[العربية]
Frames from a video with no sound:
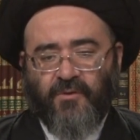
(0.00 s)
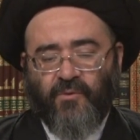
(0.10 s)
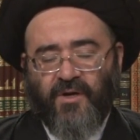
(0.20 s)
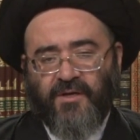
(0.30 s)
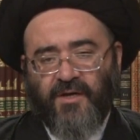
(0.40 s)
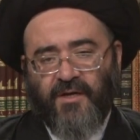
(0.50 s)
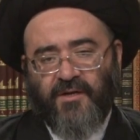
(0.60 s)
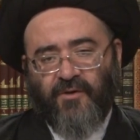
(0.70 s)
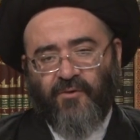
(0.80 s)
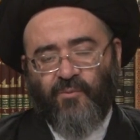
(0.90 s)
وهي
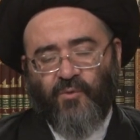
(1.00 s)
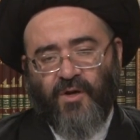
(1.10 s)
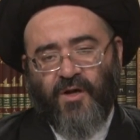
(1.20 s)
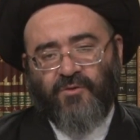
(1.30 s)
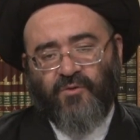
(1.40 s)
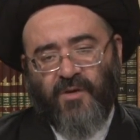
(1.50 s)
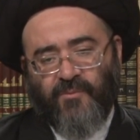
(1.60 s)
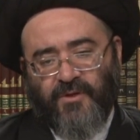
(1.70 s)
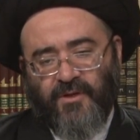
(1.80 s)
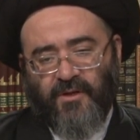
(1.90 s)
أنهم ولاة
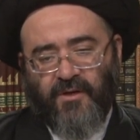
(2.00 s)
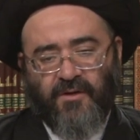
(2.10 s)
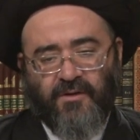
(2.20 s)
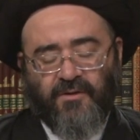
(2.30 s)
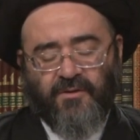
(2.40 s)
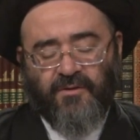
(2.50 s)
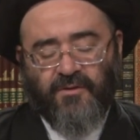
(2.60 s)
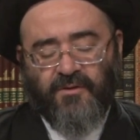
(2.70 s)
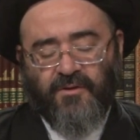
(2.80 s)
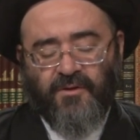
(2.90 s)
أمر الله
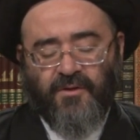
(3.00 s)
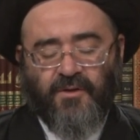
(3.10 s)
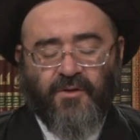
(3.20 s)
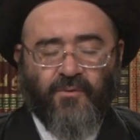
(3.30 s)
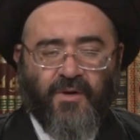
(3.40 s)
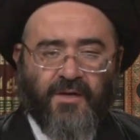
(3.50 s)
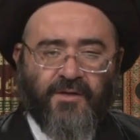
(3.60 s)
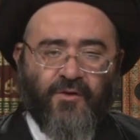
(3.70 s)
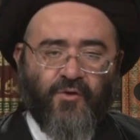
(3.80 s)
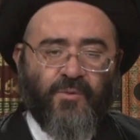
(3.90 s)

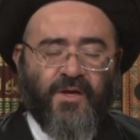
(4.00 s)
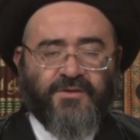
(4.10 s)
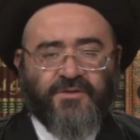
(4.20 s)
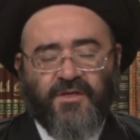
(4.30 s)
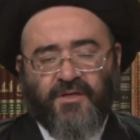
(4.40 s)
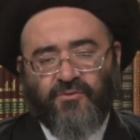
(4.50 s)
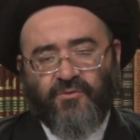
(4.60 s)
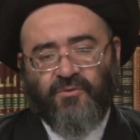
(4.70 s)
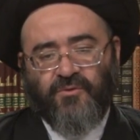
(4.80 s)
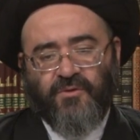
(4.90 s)
وأنهم
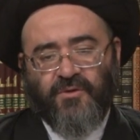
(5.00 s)
خزنة